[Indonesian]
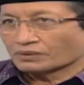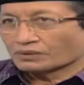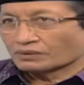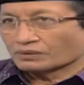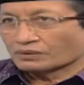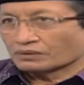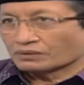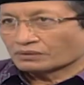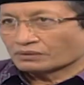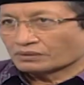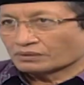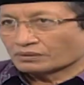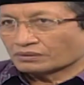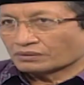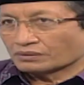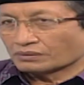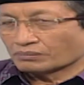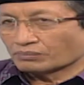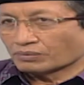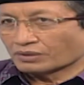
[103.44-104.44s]

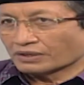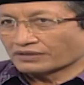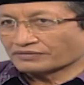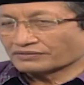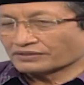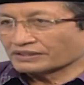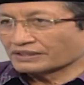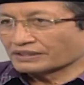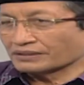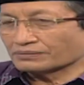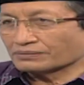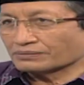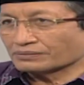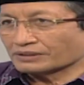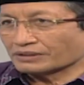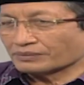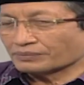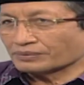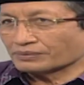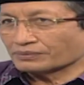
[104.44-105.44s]
eh, bukan saja itu
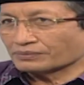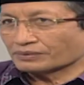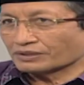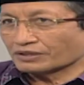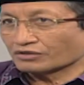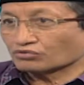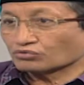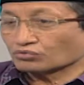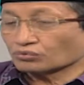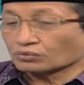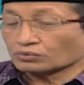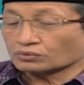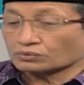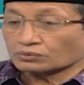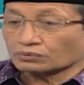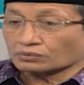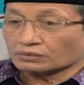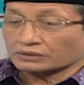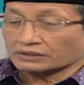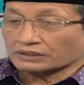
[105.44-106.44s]
tapi juga
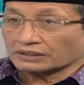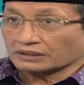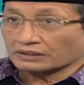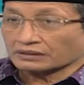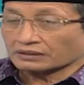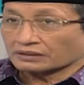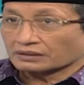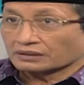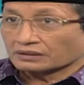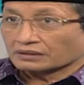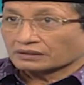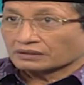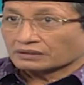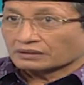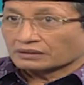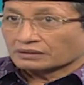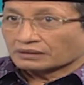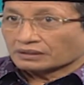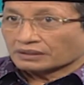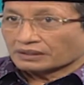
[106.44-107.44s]
strukturnya.
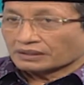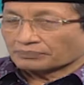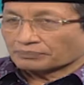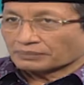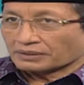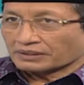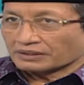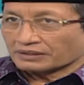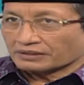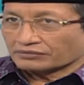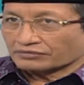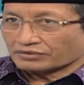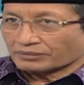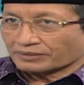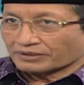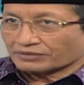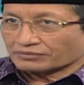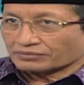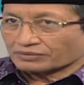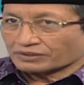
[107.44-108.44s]
Apa yang saya
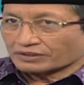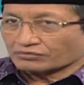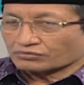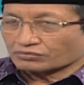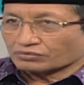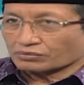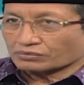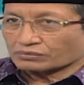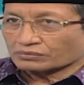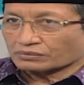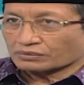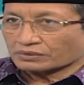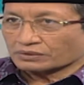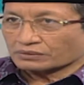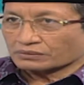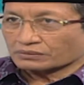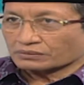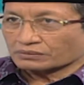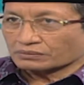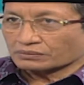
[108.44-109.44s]
maksudkan struktur
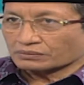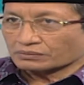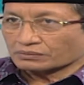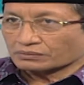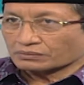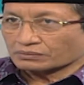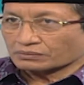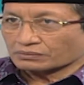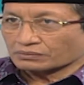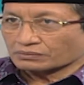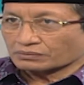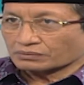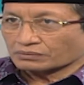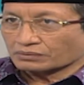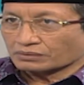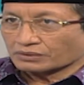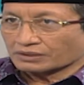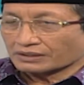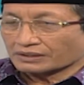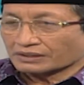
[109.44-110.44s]
itu
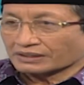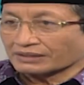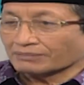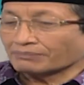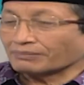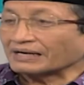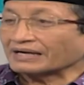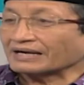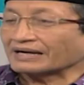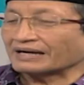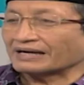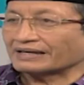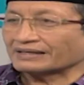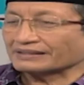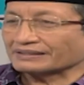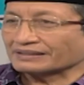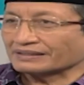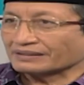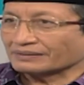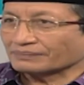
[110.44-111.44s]

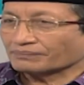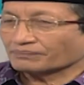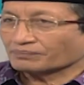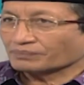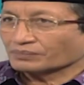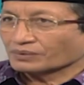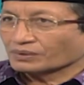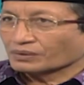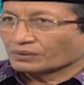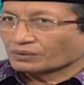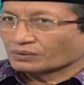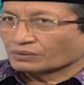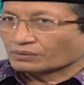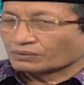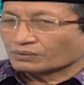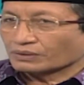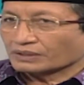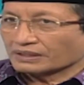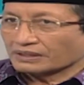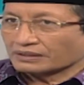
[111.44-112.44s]
kelembagaannya. Hmm.
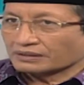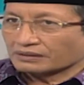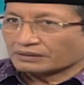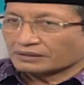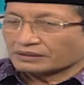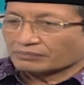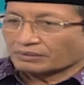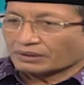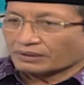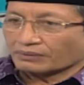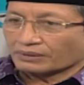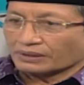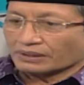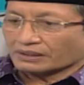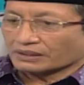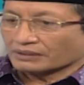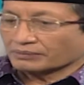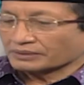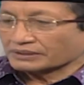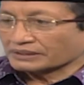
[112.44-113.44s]
Dulu kan dibawa
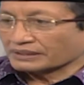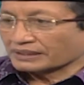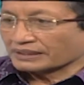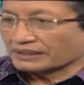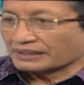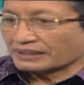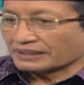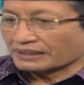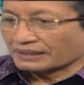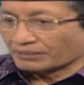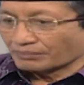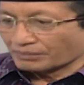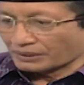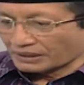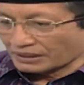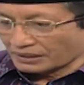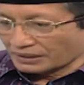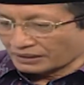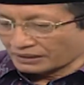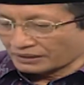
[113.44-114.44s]
Kementerian
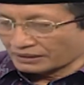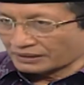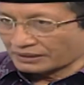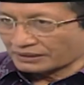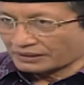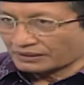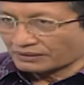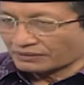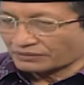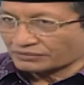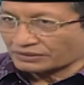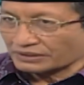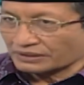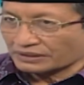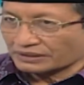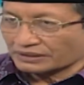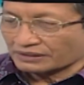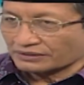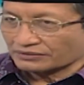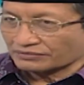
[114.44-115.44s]
Agama ya. Kalau
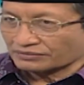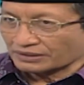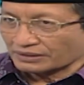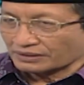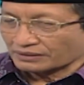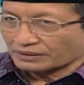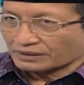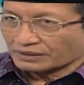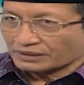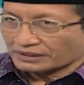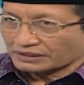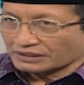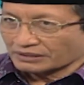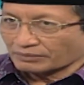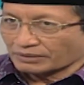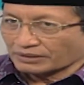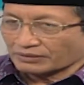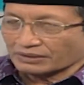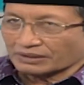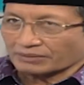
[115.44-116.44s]
sekarang ini saya kita
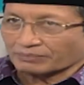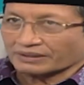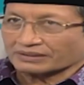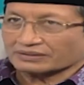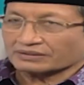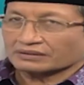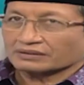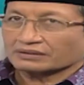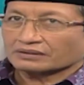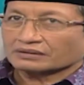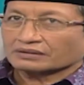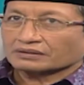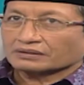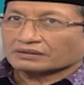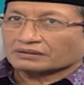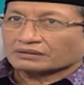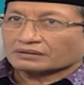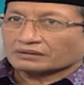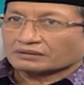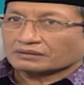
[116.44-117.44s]
baru dapat
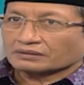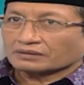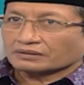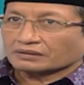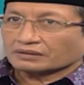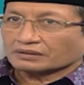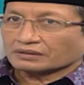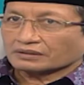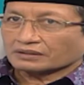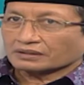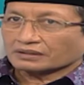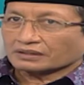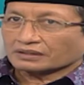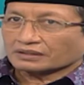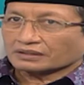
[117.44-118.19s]
uh,